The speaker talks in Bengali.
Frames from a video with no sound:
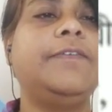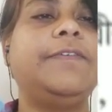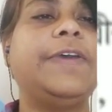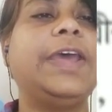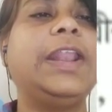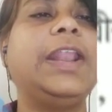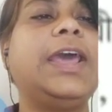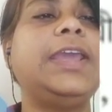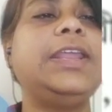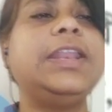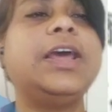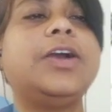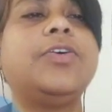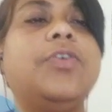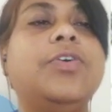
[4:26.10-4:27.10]

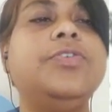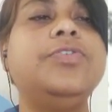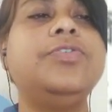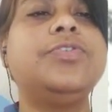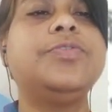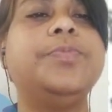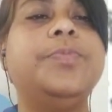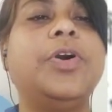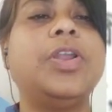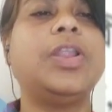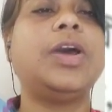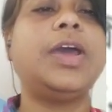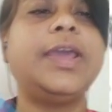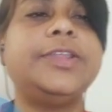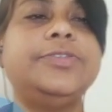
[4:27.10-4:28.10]
ফেলাইলা কনক
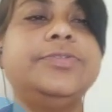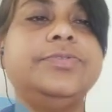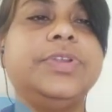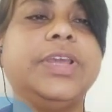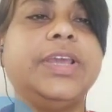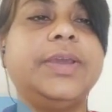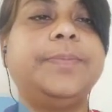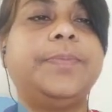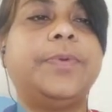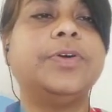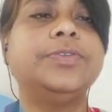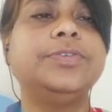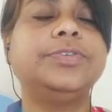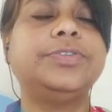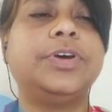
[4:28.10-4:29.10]
বলায় দূরে
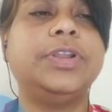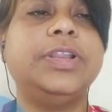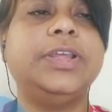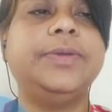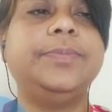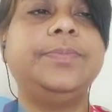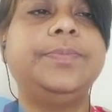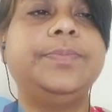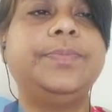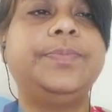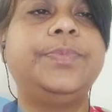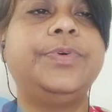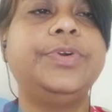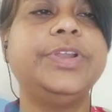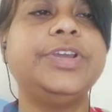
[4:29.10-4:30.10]
পদতলে
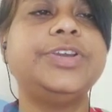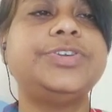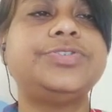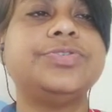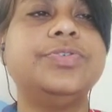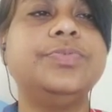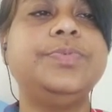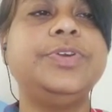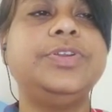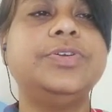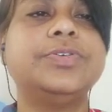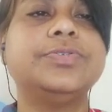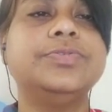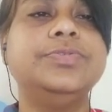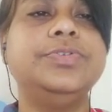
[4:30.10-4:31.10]
পরি সবিল
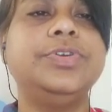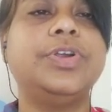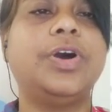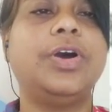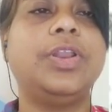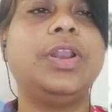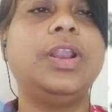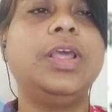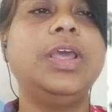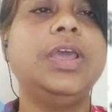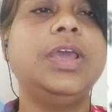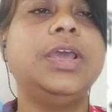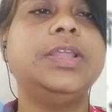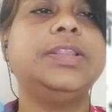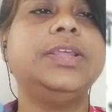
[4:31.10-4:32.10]
কুণ্ডল
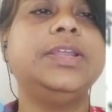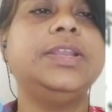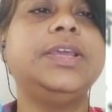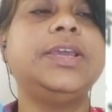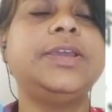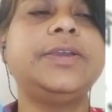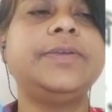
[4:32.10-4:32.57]
তিনি